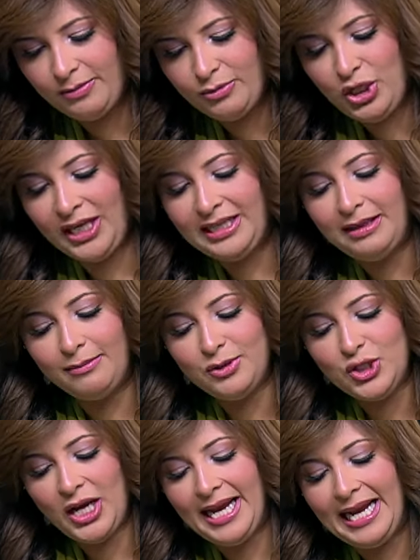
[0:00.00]
مش هد...
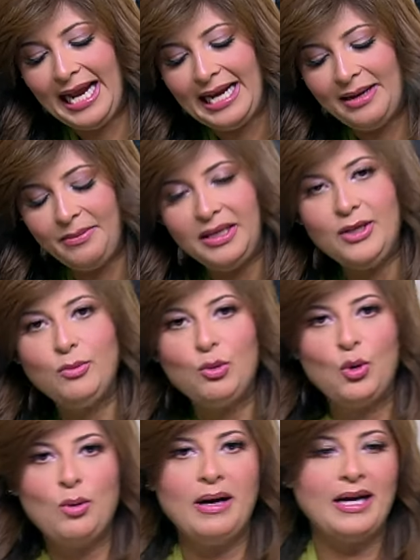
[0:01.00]
مش جايه العالمين يوم
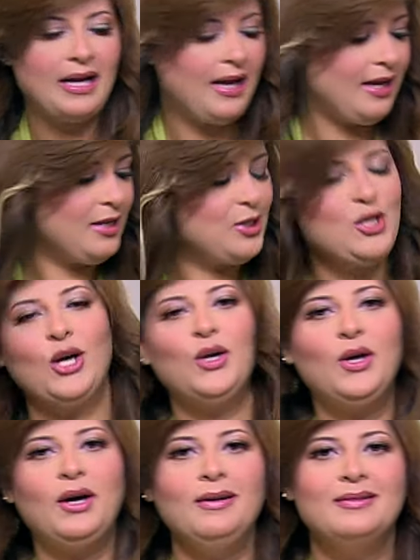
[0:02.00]
الجمعه الجايه ان شاء
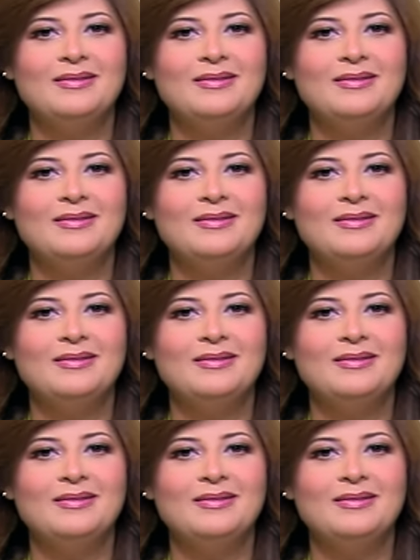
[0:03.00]
الله